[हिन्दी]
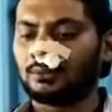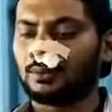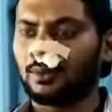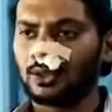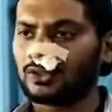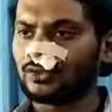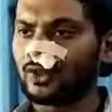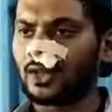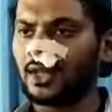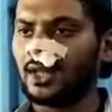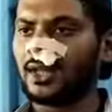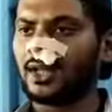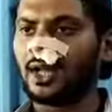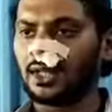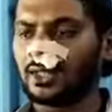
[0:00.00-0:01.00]
पुलिस वाले
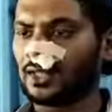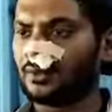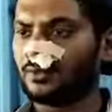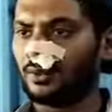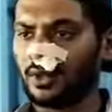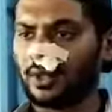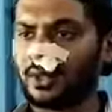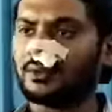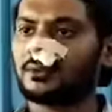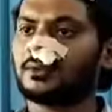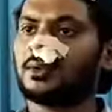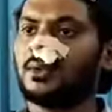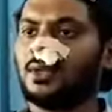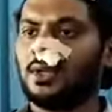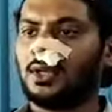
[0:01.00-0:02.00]
आके बोले
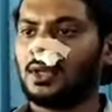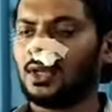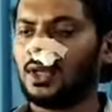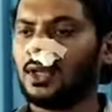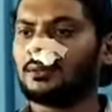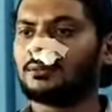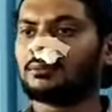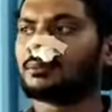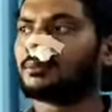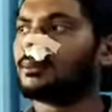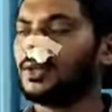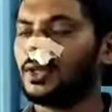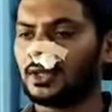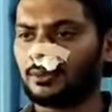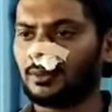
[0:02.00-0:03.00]
कि
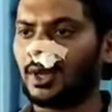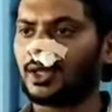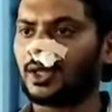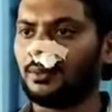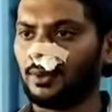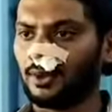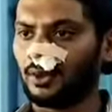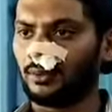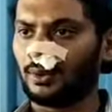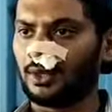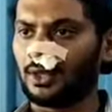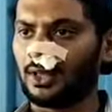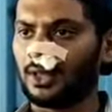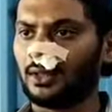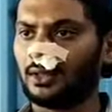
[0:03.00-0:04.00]
पी में आके मिलो बोल
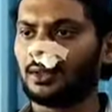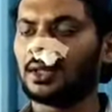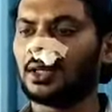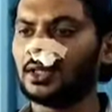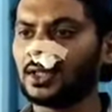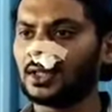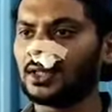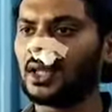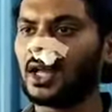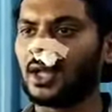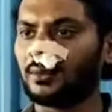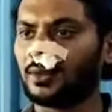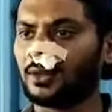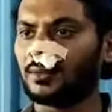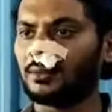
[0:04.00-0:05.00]
के रीज़न क्या है
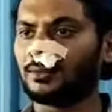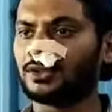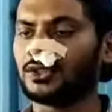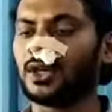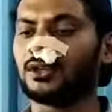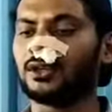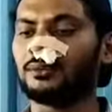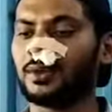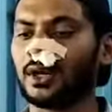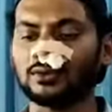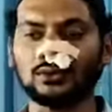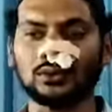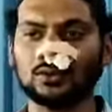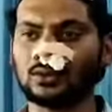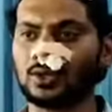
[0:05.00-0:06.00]
बोल के मैं पूछा तो
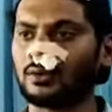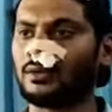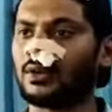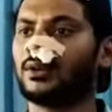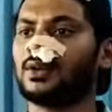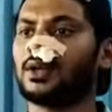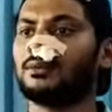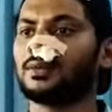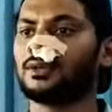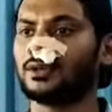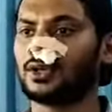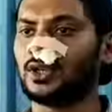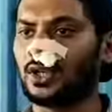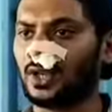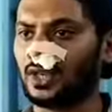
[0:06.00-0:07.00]
बाजू की दुकान वालों के
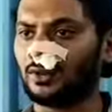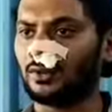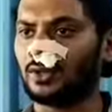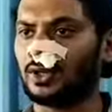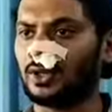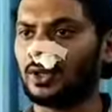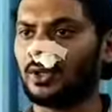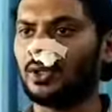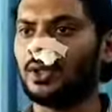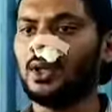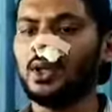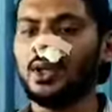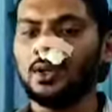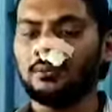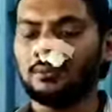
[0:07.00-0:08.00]
बच्चों की लड़ाई हो गई थी
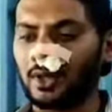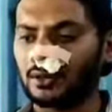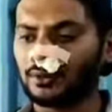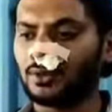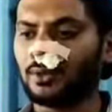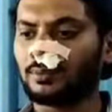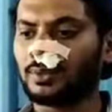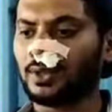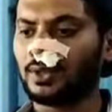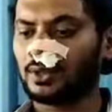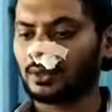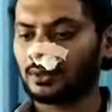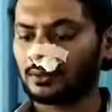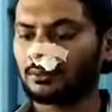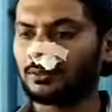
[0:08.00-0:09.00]
बाजू अपने
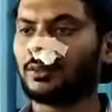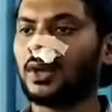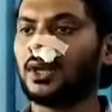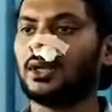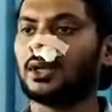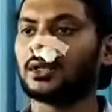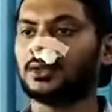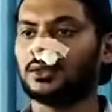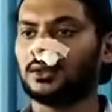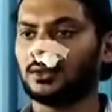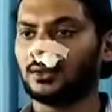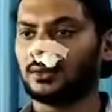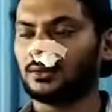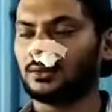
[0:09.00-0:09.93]
मोबाइल एक